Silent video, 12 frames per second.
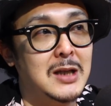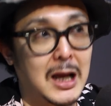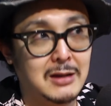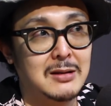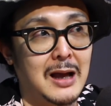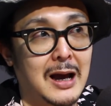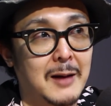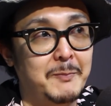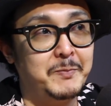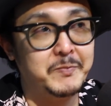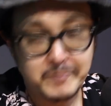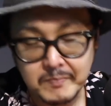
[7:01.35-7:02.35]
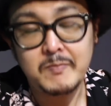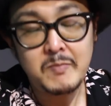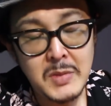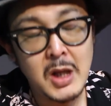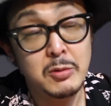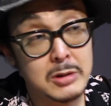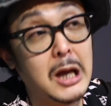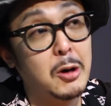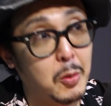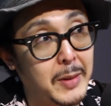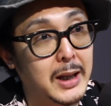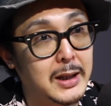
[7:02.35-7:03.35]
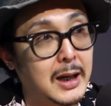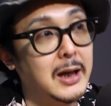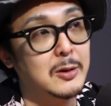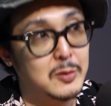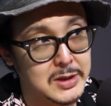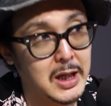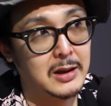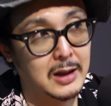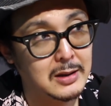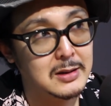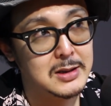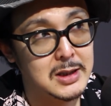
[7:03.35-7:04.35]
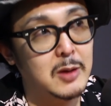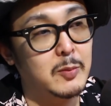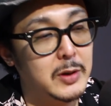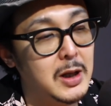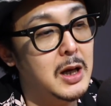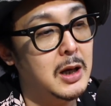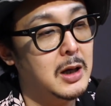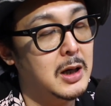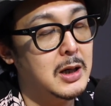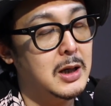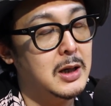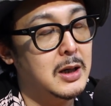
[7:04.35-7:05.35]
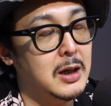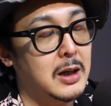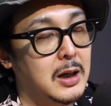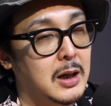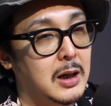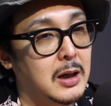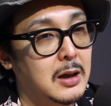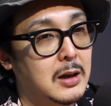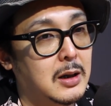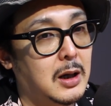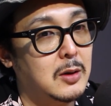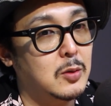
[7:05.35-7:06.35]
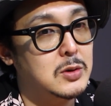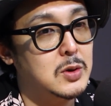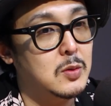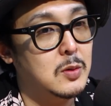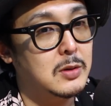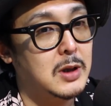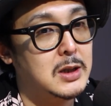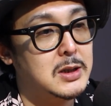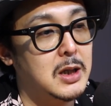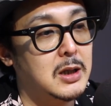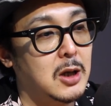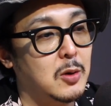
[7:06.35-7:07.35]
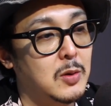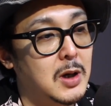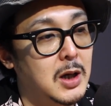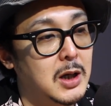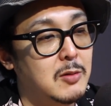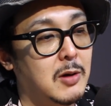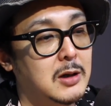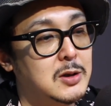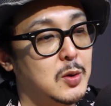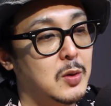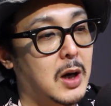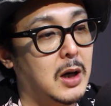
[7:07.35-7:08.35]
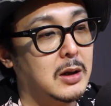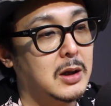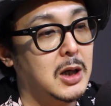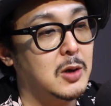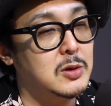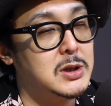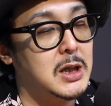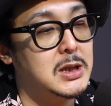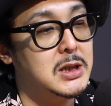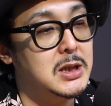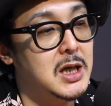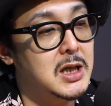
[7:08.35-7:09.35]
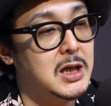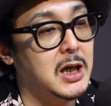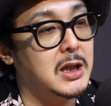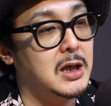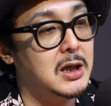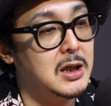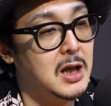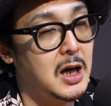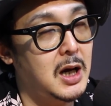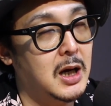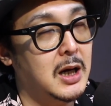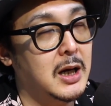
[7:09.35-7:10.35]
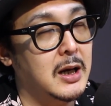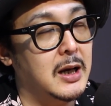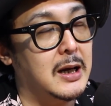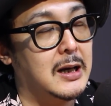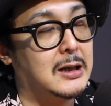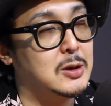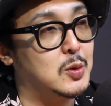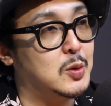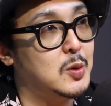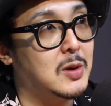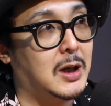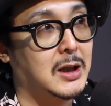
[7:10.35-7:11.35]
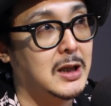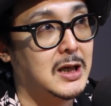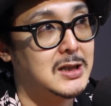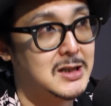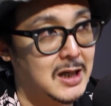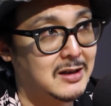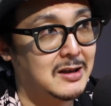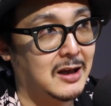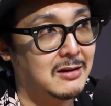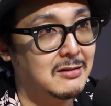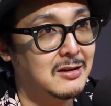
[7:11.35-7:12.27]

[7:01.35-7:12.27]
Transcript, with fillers: なった歌の前タレントさんなんですけどもね。うんうんえー、彼女を助けたのがいわゆるその白系ロシア人で逃げてきた、えー、家族の方たちだったっ